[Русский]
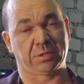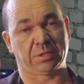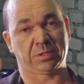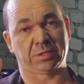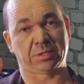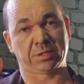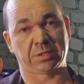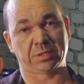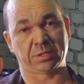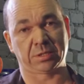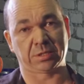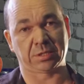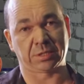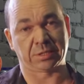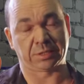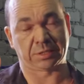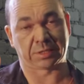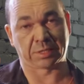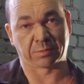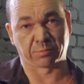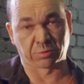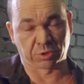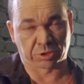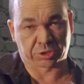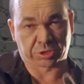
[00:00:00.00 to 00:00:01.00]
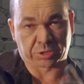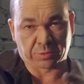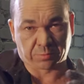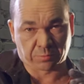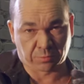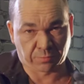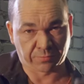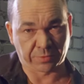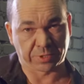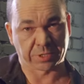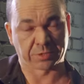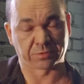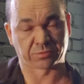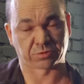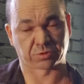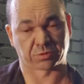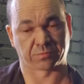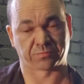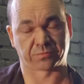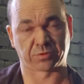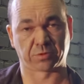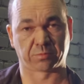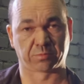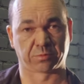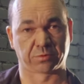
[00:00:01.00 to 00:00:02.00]
И я больше чем уверен, что
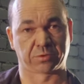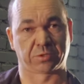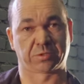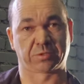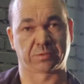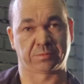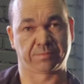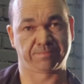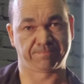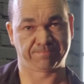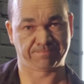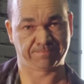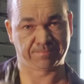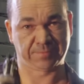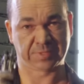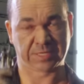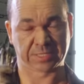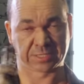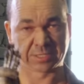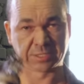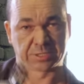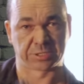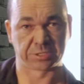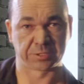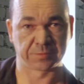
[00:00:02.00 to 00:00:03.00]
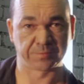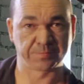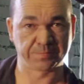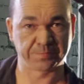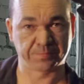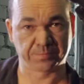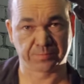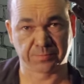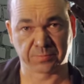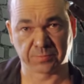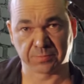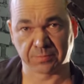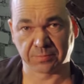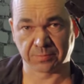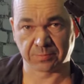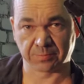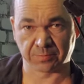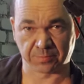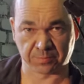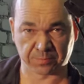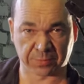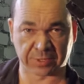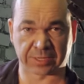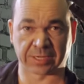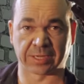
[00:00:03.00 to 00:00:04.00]
все будет отлично.
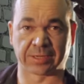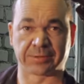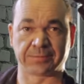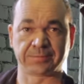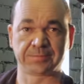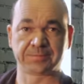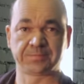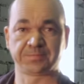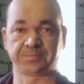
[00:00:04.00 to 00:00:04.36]
Пока!